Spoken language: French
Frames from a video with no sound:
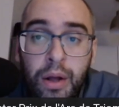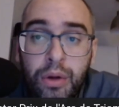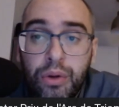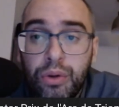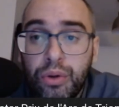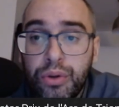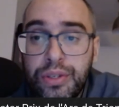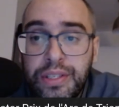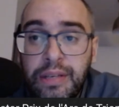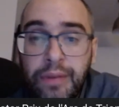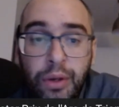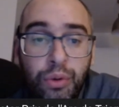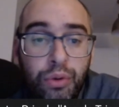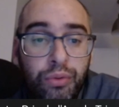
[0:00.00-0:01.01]
euh, s'il
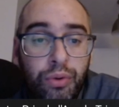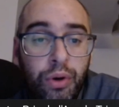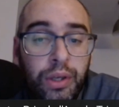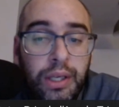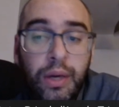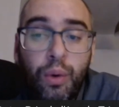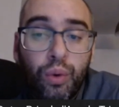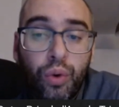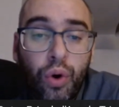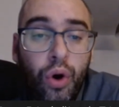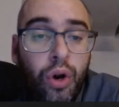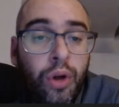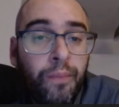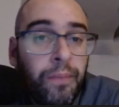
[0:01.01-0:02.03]
va devant et qu'il
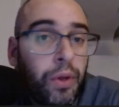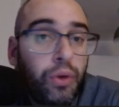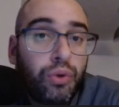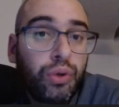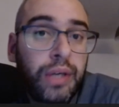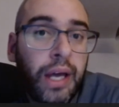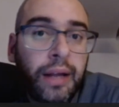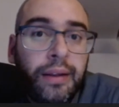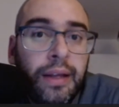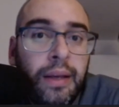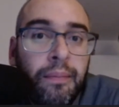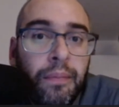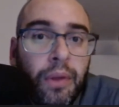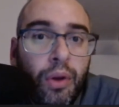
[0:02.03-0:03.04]
contrôle, de
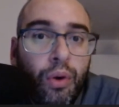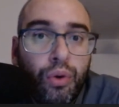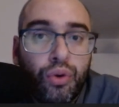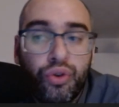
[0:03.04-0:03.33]
garder, mmh.